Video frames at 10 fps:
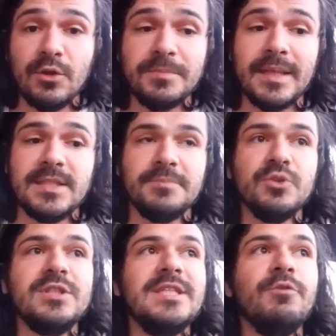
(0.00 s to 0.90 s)
spazio
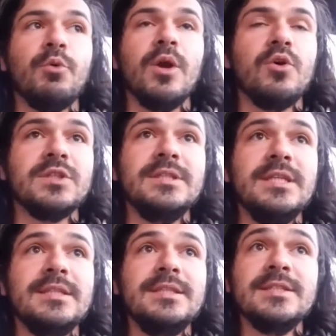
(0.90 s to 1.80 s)
espositivo è qualcosa
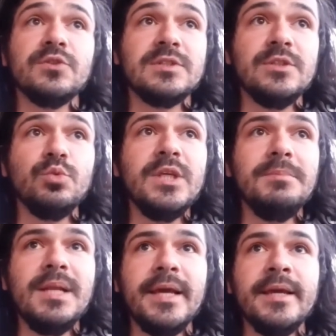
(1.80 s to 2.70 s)
di, di
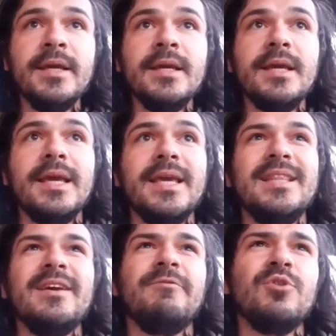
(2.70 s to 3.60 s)
insostituibile
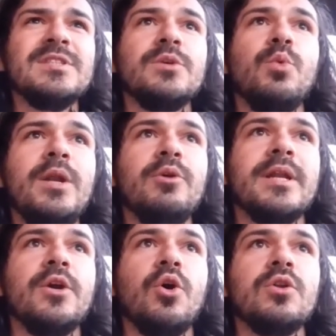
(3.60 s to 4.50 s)
ed è forse quello
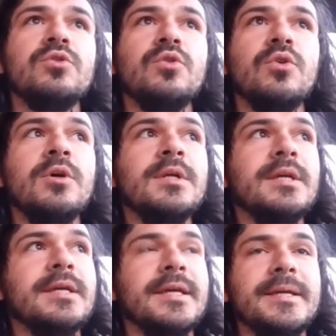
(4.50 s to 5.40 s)
il ricordo
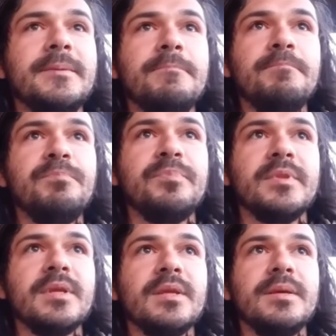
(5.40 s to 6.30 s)
eh,
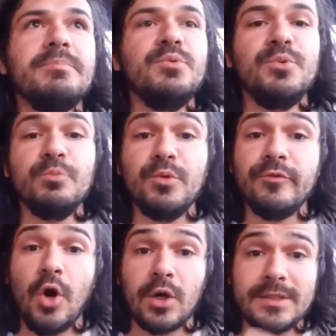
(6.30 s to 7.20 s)
più, più, più,
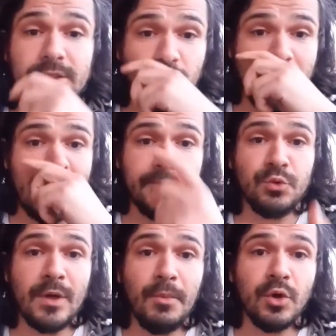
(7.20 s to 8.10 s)
forte di una,
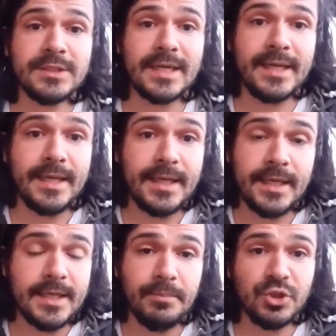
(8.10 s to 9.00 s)
di una mostra che,
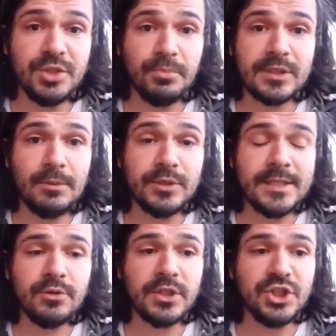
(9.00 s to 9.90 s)
che, che, poi ci portiamo
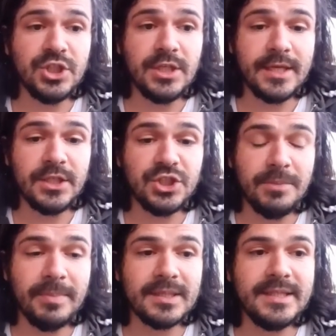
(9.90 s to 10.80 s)
dentro, che ci, che
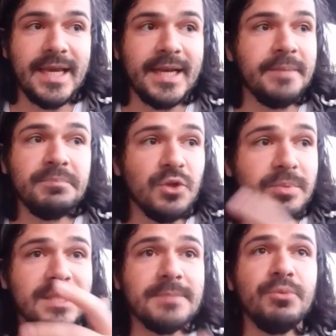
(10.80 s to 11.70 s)
ci appartiene. Io
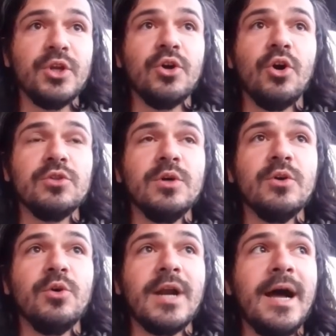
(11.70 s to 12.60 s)
per esempio ricordo
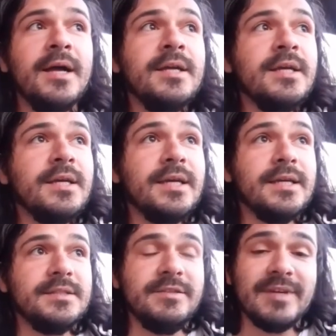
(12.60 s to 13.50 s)
ancora
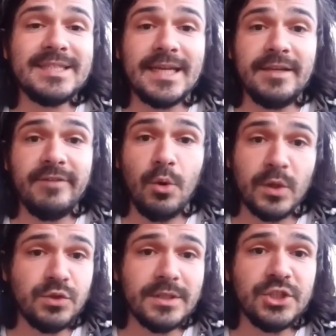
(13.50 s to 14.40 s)
eh, diversi anni fa,
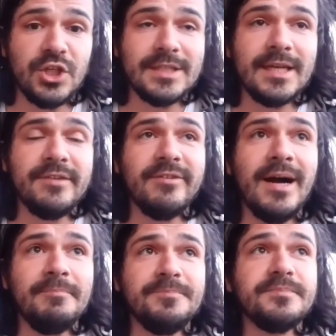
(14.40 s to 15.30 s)
quasi una decina d'anni fa,